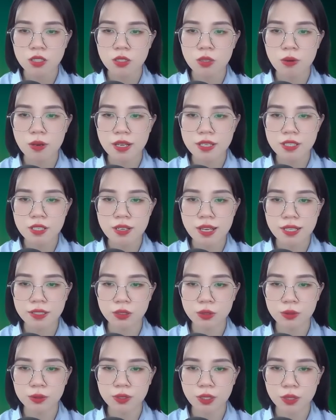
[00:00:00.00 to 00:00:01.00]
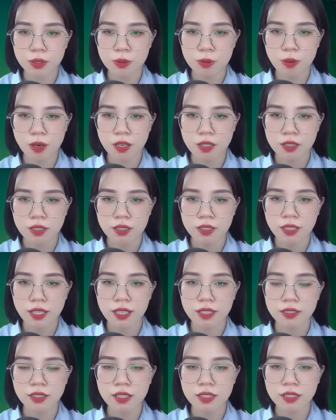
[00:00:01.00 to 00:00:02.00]
Cô ấy cho là tôi nói đùa,
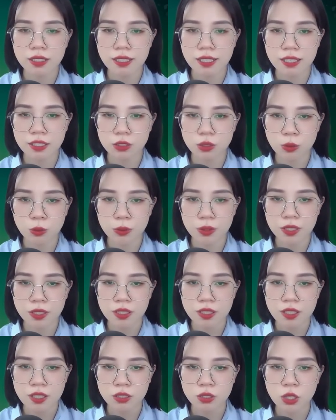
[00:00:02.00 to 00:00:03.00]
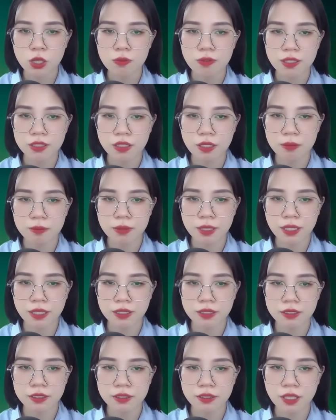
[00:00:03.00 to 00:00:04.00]
đến tận khi ăn tối, tôi và Thẩm
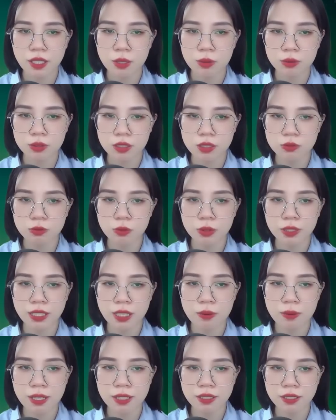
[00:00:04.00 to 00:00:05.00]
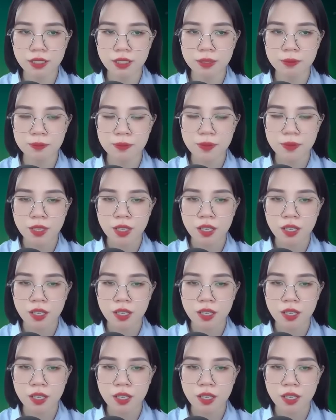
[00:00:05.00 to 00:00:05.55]
Đình đều tự vùi đầu ăn cơm,